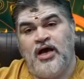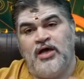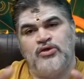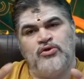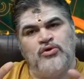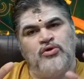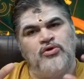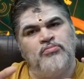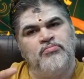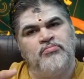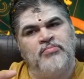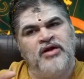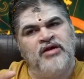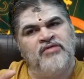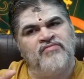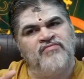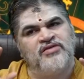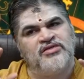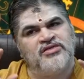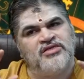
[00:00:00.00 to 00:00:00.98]
అందులోనూ
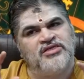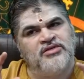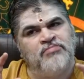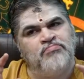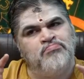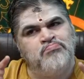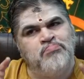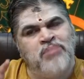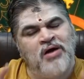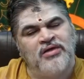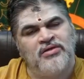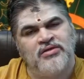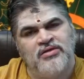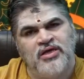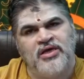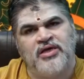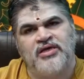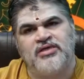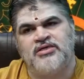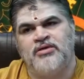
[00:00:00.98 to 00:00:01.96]
మనం వచ్చేసి
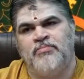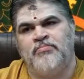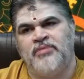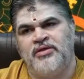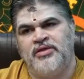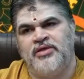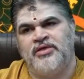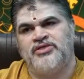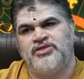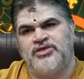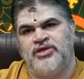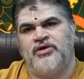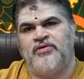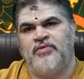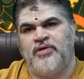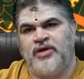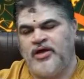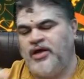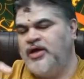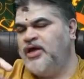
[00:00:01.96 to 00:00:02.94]
భక్తికి
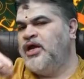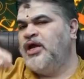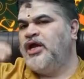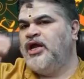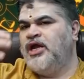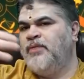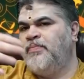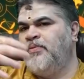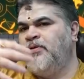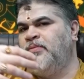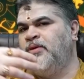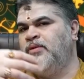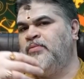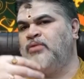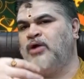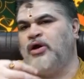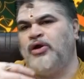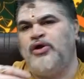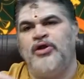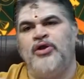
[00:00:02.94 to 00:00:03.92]
సంబంధించినటువంటి ఇప్పుడు మనం
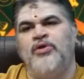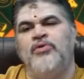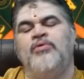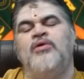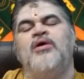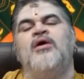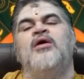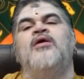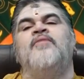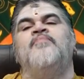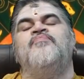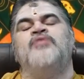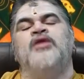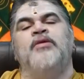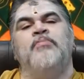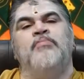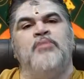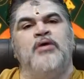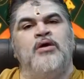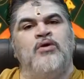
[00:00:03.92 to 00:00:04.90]
కంటిన్యూగా
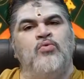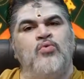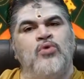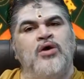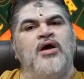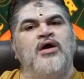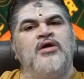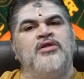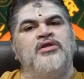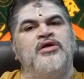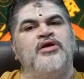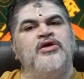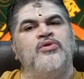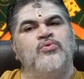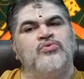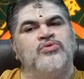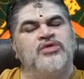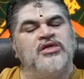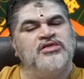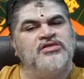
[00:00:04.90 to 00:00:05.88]
ఈ ఉగాది
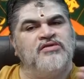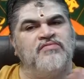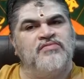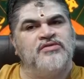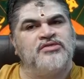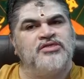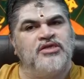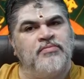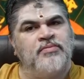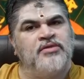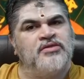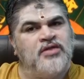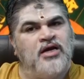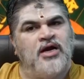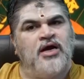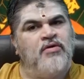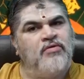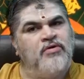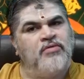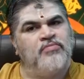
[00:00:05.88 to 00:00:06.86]
నూతన సంవత్సరం అంతా
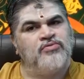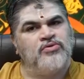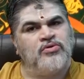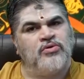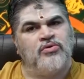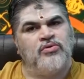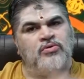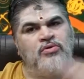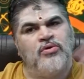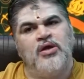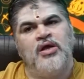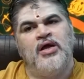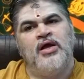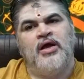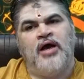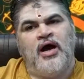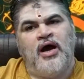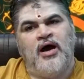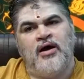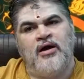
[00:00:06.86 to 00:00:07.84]
రావడంతో
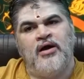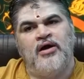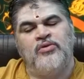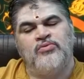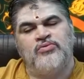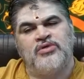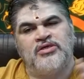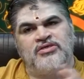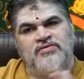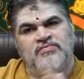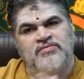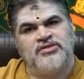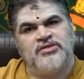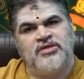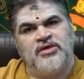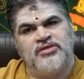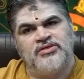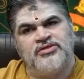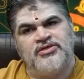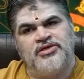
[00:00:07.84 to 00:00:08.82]
ఆంగ్ల నూతన
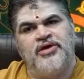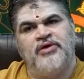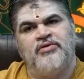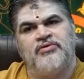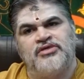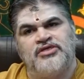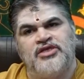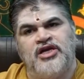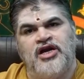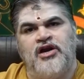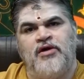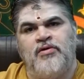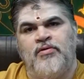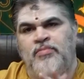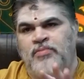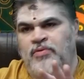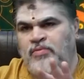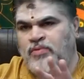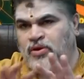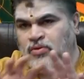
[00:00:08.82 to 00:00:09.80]
సంవత్సరం నుంచి ఒక
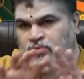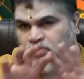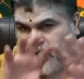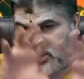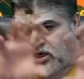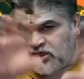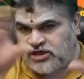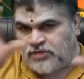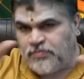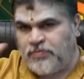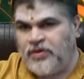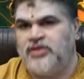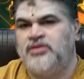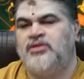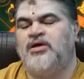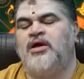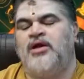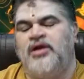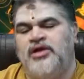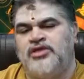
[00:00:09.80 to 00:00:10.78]
శ్రీరామనవమి వరకు రాశి
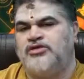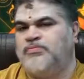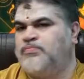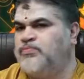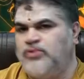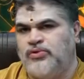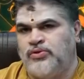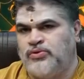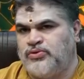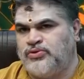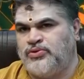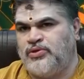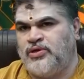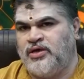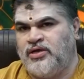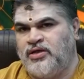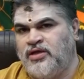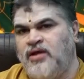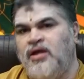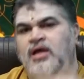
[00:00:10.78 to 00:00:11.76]
ఫలితాలని చెప్పుకుంటూ
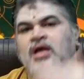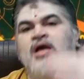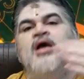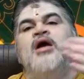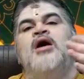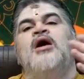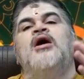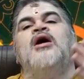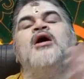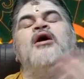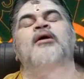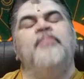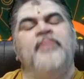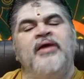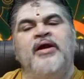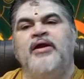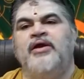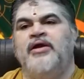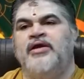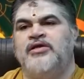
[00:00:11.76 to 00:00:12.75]
వస్తున్నాం కదా
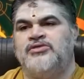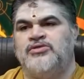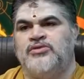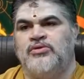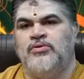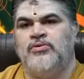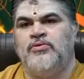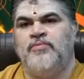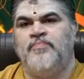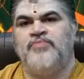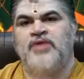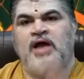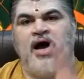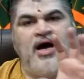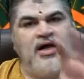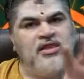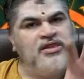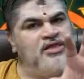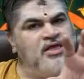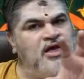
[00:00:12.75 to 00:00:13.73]
కమింగ్ డేస్లో
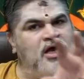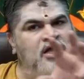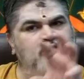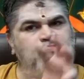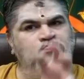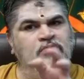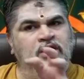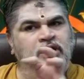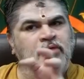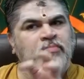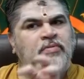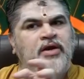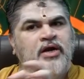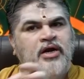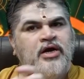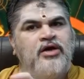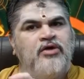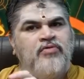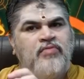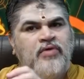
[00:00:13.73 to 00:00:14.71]

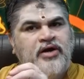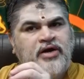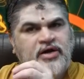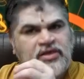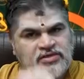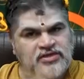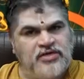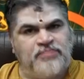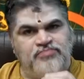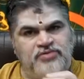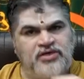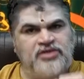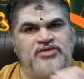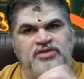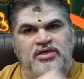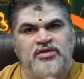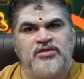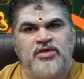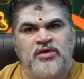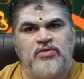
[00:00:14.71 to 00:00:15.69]
ఆధ్యాత్మికమైనటువంటి
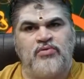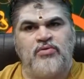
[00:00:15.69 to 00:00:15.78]
సబ్జెక్ట్స్ అంతా